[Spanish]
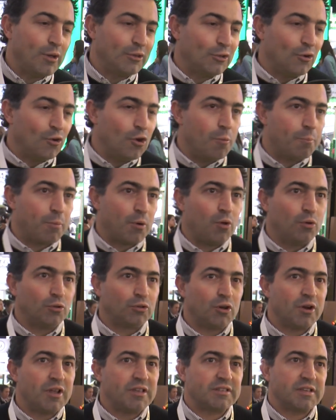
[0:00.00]
a todos los
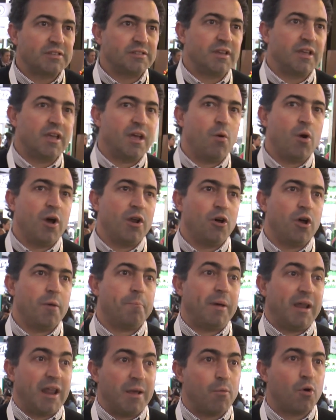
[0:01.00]
productores, así que bueno,
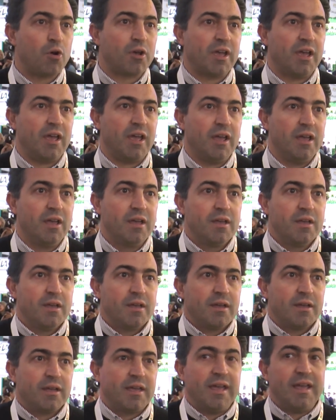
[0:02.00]
esperemos que,
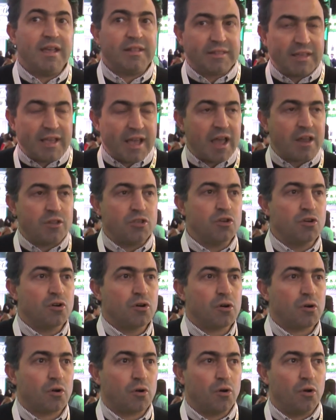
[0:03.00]
este
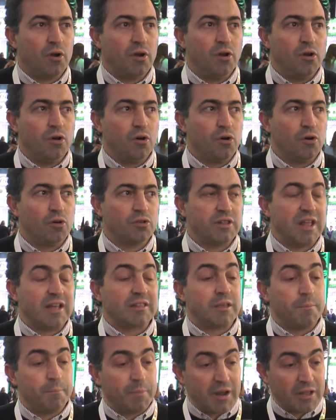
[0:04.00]
año, con las
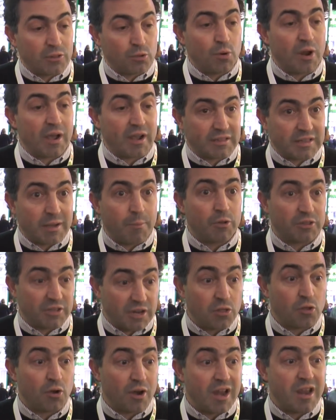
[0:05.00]
temperaturas que estamos
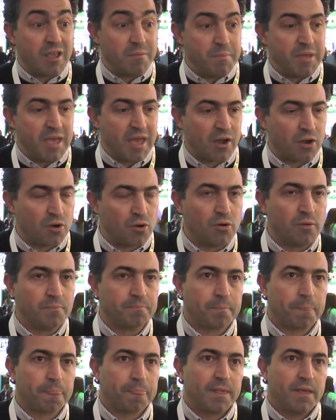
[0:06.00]
teniendo en el invierno,
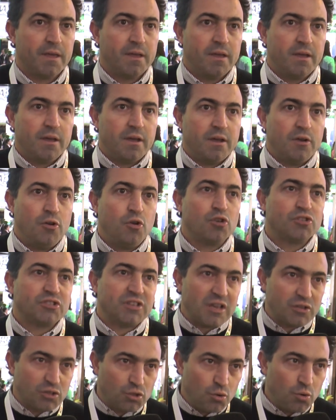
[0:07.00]
nos
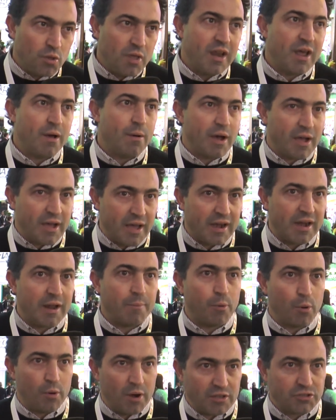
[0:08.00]
ayuden a bajar la
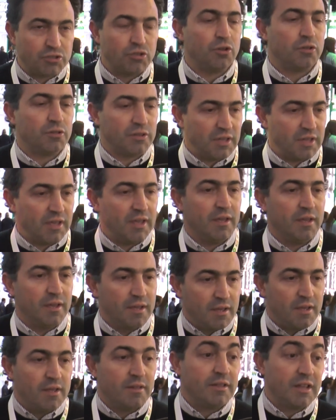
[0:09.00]
población de,
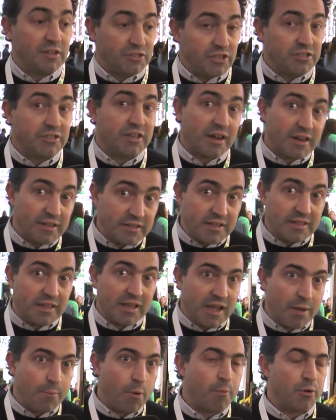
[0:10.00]
chicharrita y
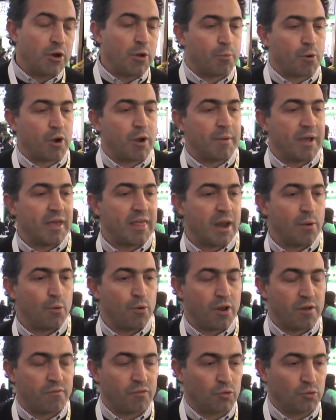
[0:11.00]
tengamos menos problemas de dargo
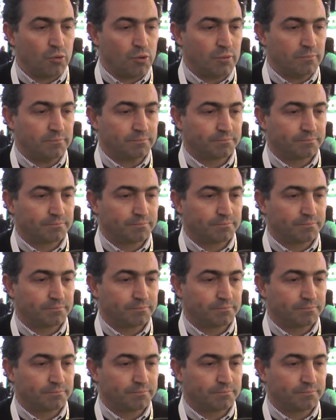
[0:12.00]
en el futuro.